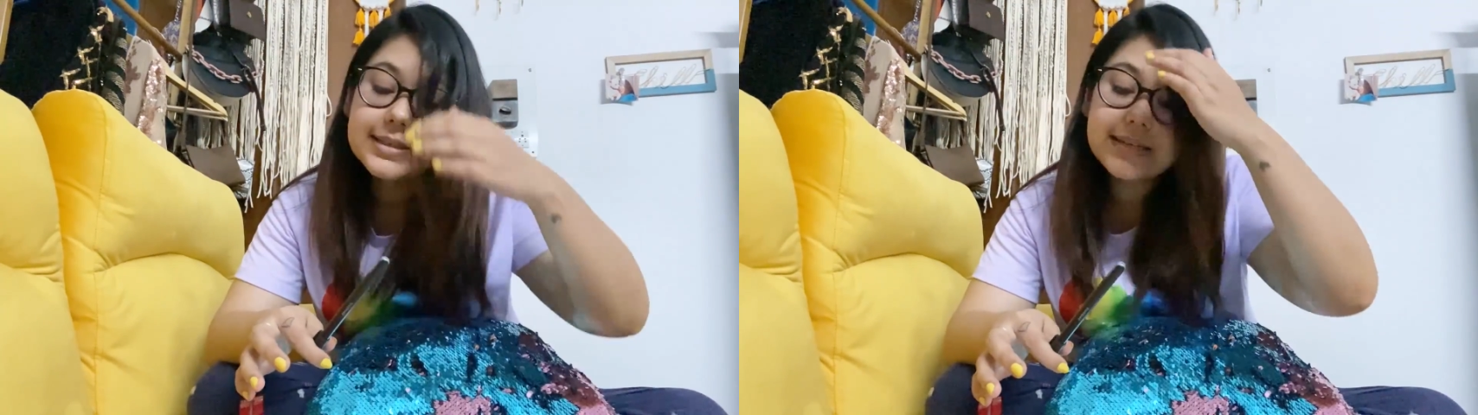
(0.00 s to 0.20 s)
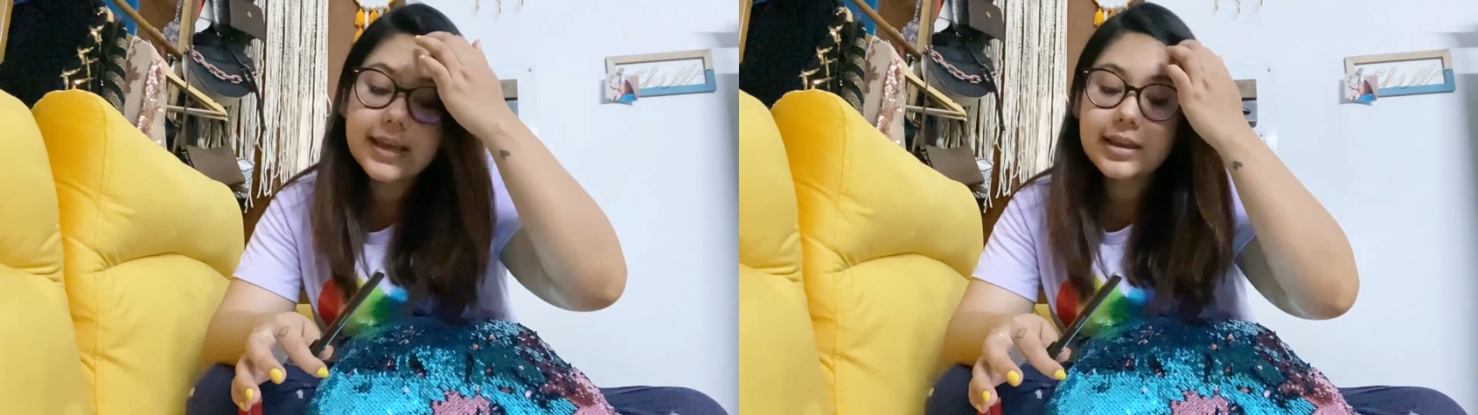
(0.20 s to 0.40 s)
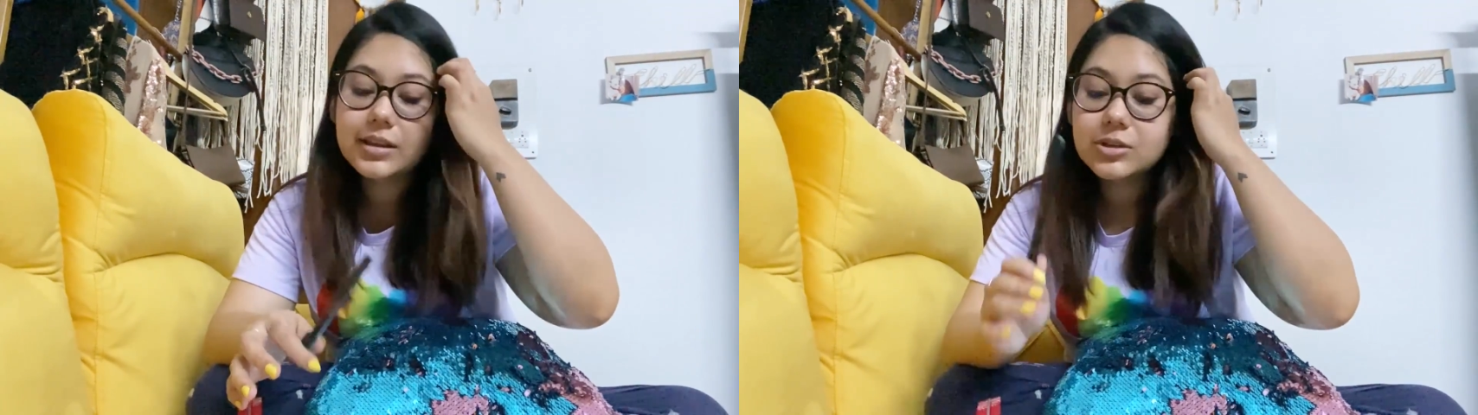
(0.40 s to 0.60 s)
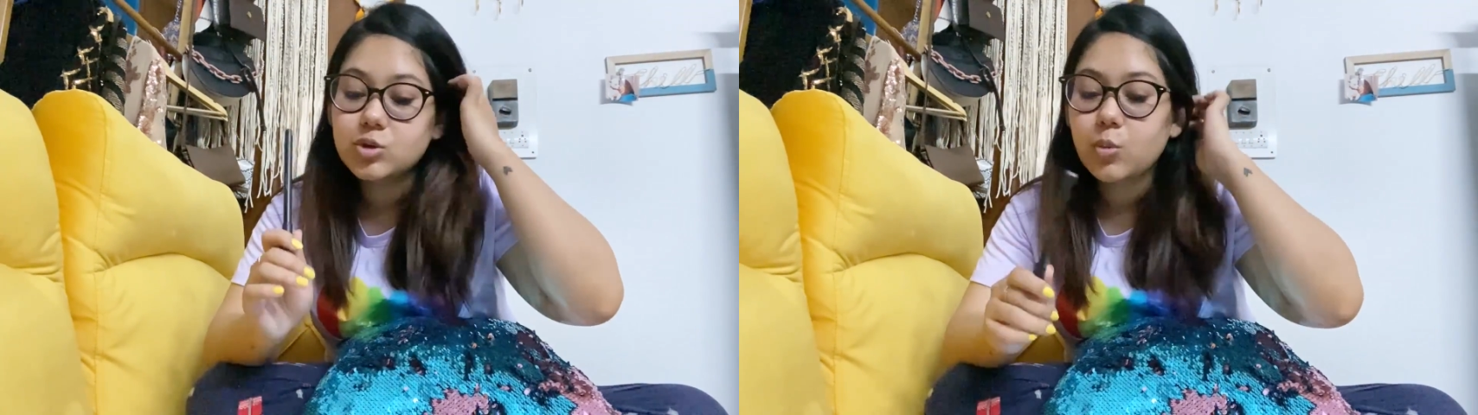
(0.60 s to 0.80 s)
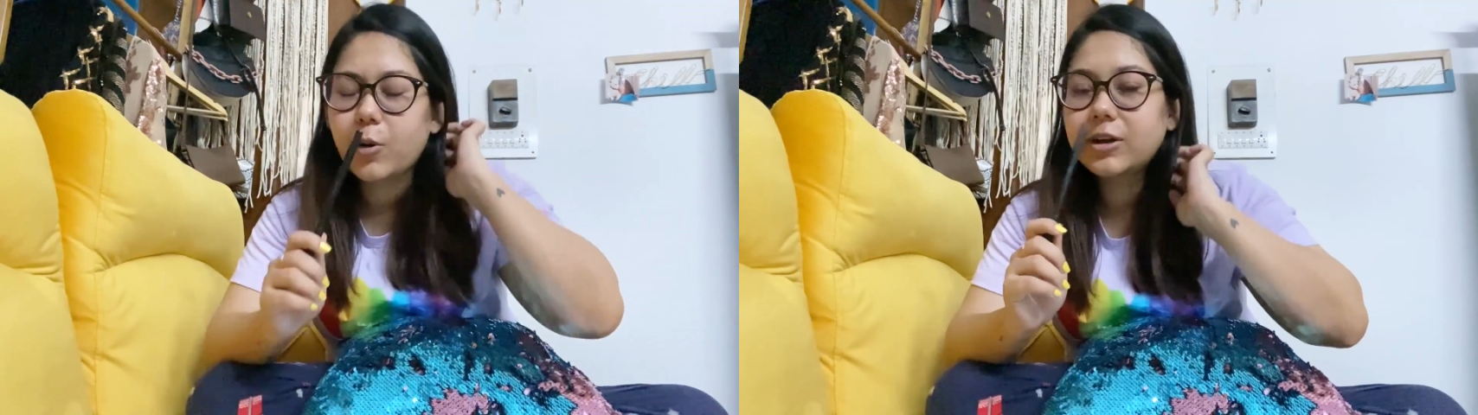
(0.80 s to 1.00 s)
ही इज टेकिंग दिस
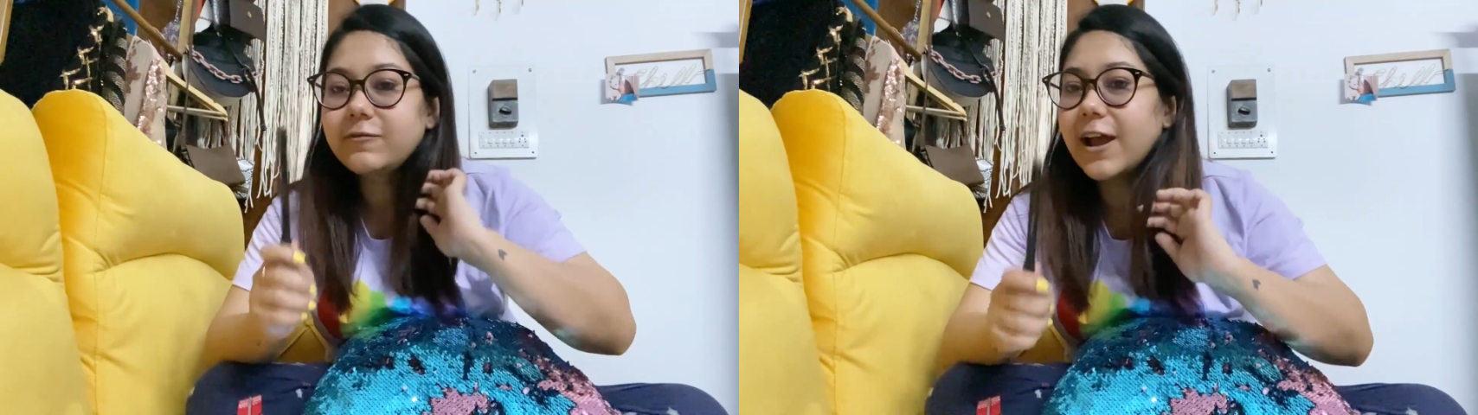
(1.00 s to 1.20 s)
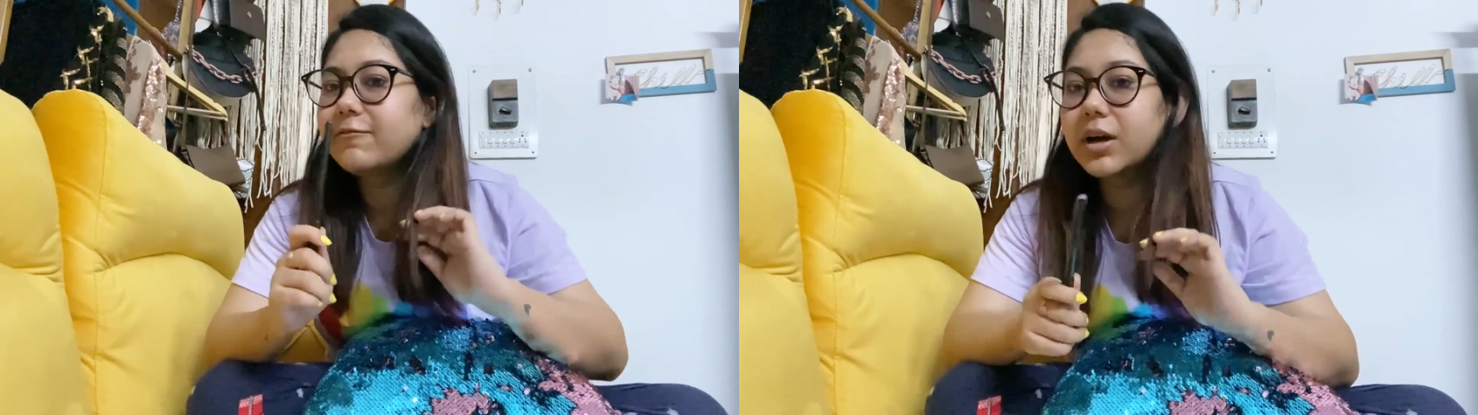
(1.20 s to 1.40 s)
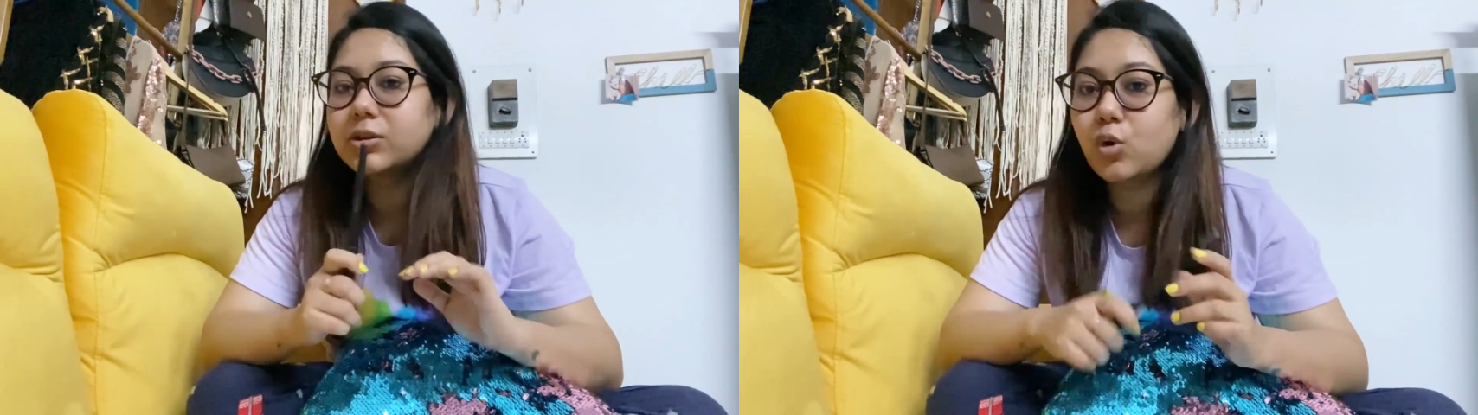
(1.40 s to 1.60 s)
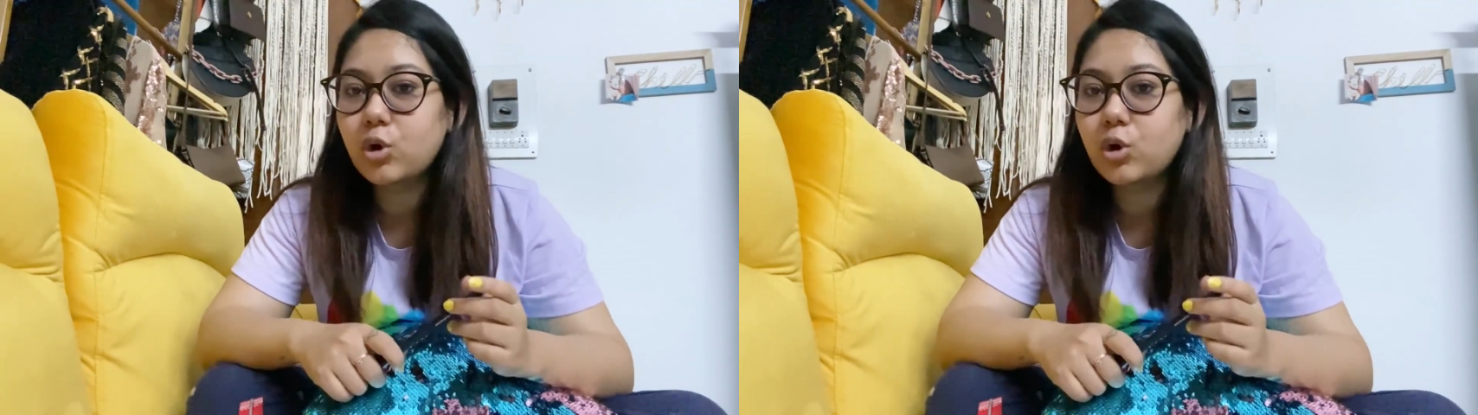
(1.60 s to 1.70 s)
2.5 मंथ